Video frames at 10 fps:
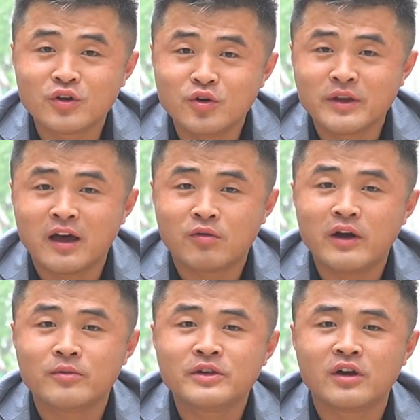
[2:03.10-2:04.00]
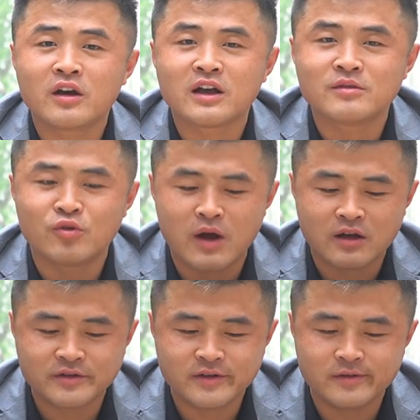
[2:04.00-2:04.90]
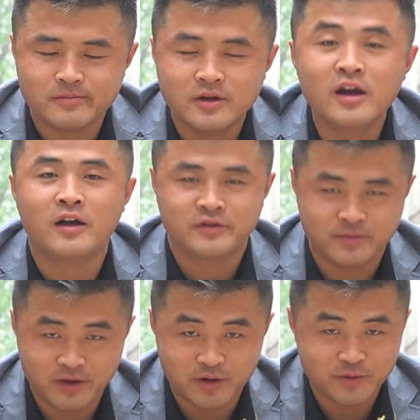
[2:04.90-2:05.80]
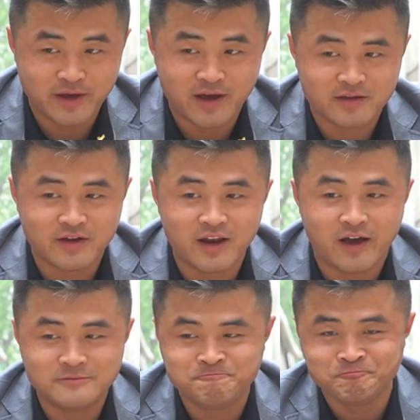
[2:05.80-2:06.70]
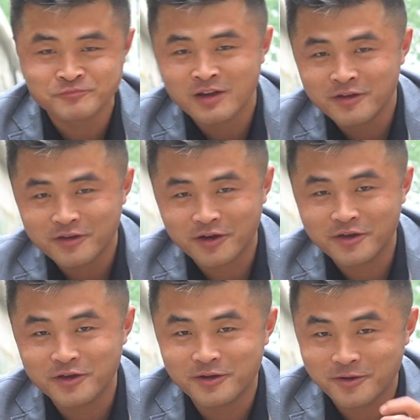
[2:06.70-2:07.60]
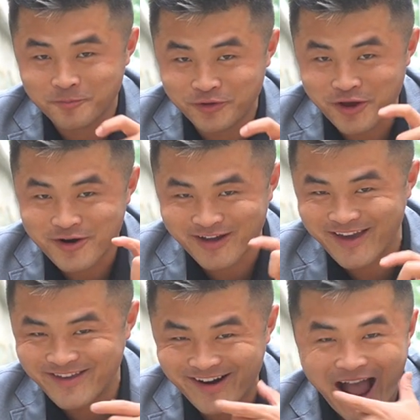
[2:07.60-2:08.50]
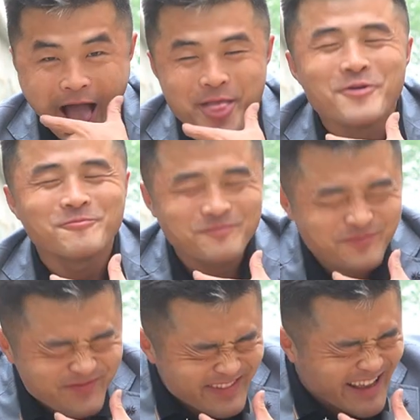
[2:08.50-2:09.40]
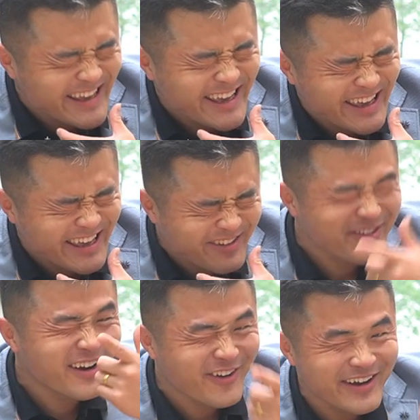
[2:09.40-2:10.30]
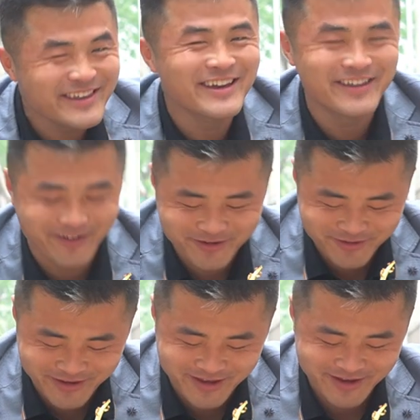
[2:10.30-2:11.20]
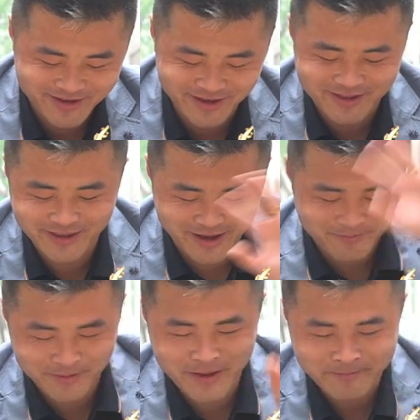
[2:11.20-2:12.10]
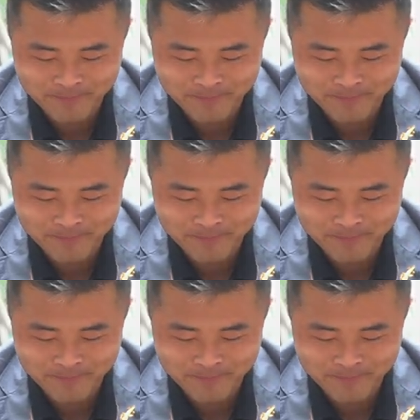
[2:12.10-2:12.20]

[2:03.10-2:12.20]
最后呢，花友们想要看什么花可以视频下留言，当然了，也可以不一样的开箱。我老花姨养花记得，姨，下期再见，拜拜。